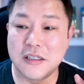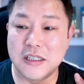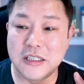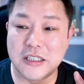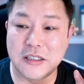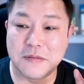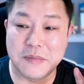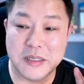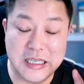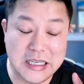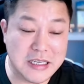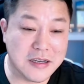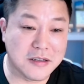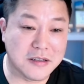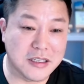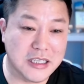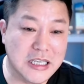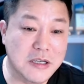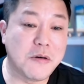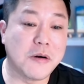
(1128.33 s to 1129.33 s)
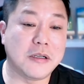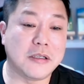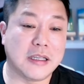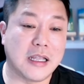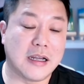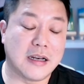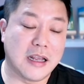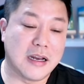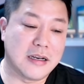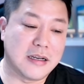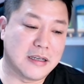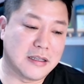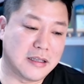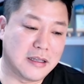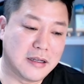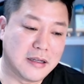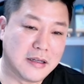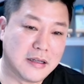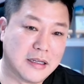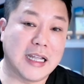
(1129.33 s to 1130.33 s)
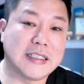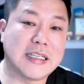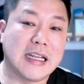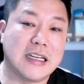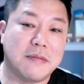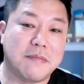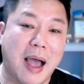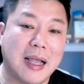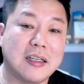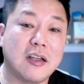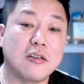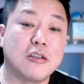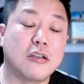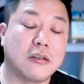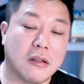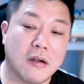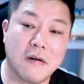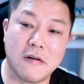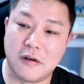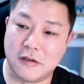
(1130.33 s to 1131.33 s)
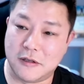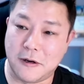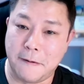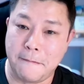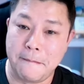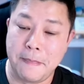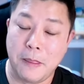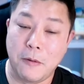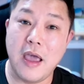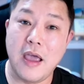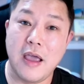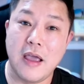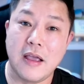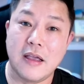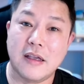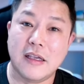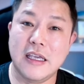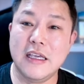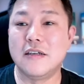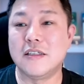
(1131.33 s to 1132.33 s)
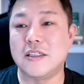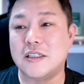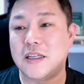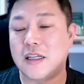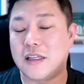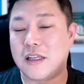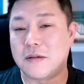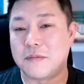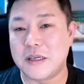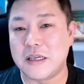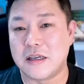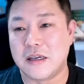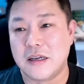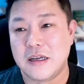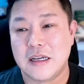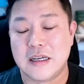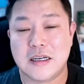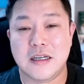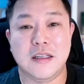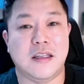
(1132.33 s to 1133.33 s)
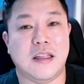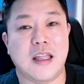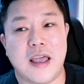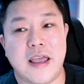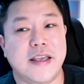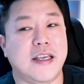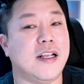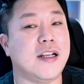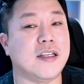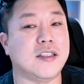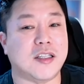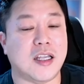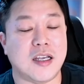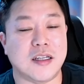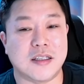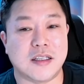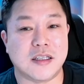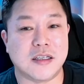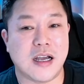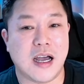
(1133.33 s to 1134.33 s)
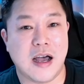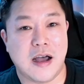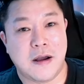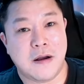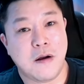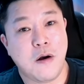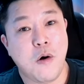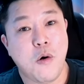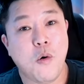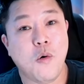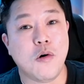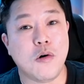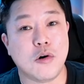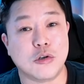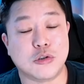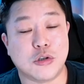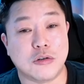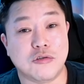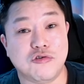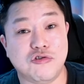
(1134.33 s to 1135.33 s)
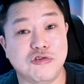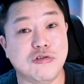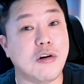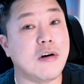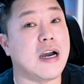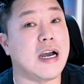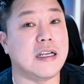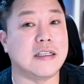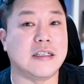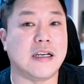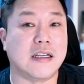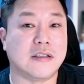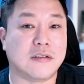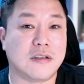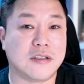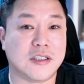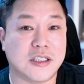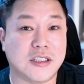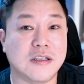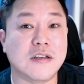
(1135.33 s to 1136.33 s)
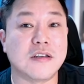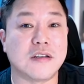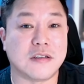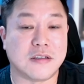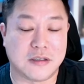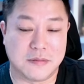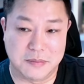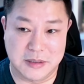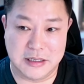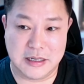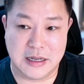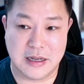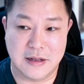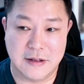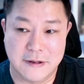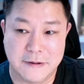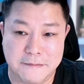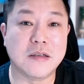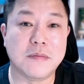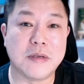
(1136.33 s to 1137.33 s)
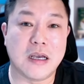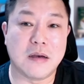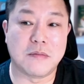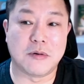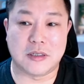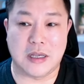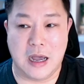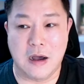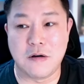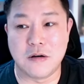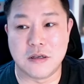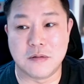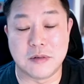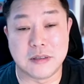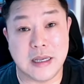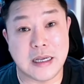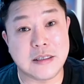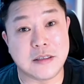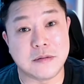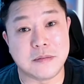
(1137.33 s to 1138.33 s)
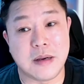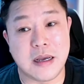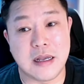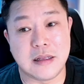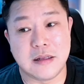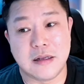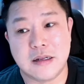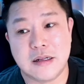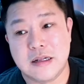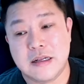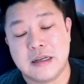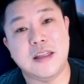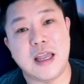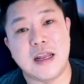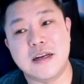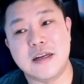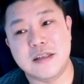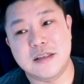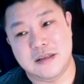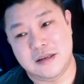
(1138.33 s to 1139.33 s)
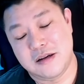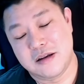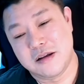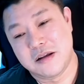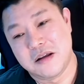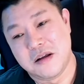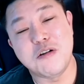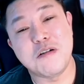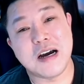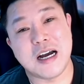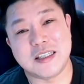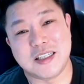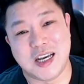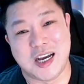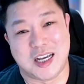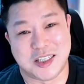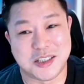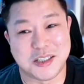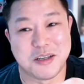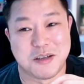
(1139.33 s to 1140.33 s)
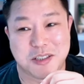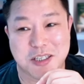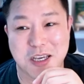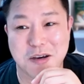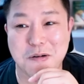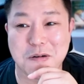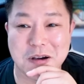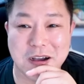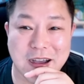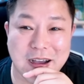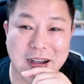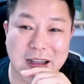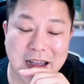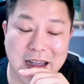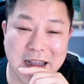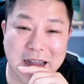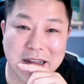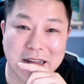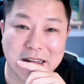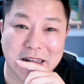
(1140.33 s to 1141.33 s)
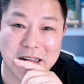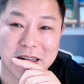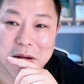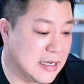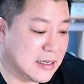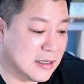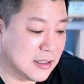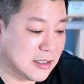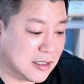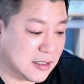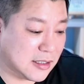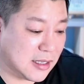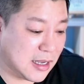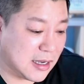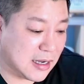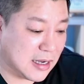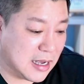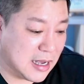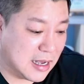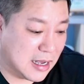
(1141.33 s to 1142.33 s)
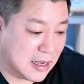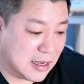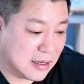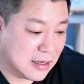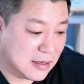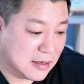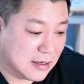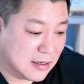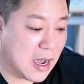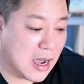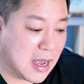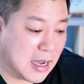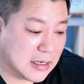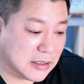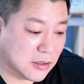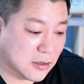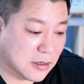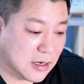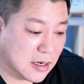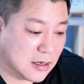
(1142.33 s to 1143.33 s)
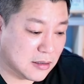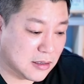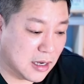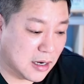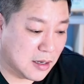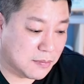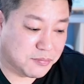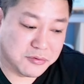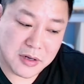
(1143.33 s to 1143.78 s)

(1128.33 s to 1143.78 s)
2022년 2월 달에는 그 타산이 맞았었던 거죠. 왜? 인근 시세 대비 그때 힐스테이트가 5억 5천 6억까지 갔던 시절이었습니다. 지금이야 뭐 4억 나오기만 사지만 그때는 6억까지 갔어요. 최고가가. 인근 시세가 올라가기 전에는